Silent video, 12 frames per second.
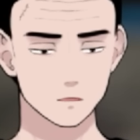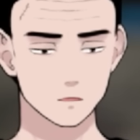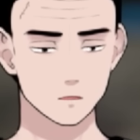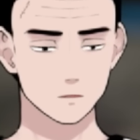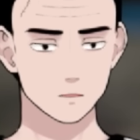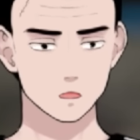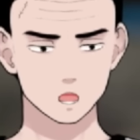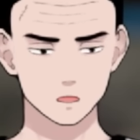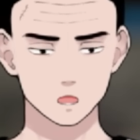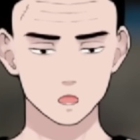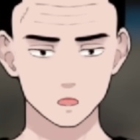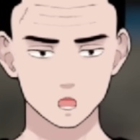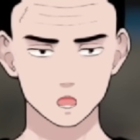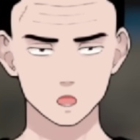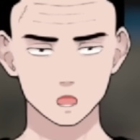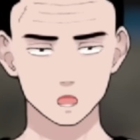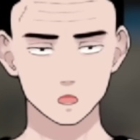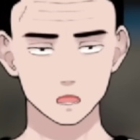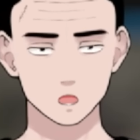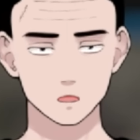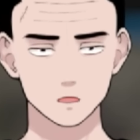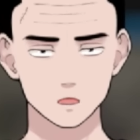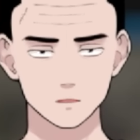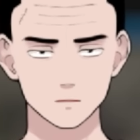昔の、一時昔
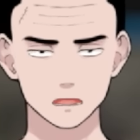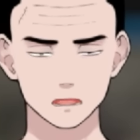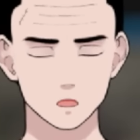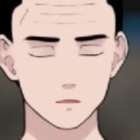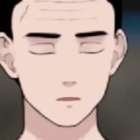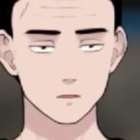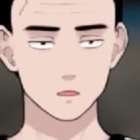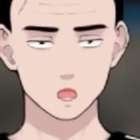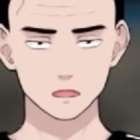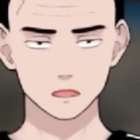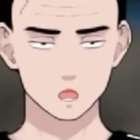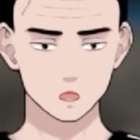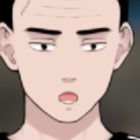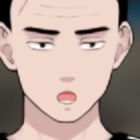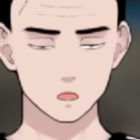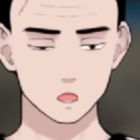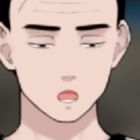前ぐらいの、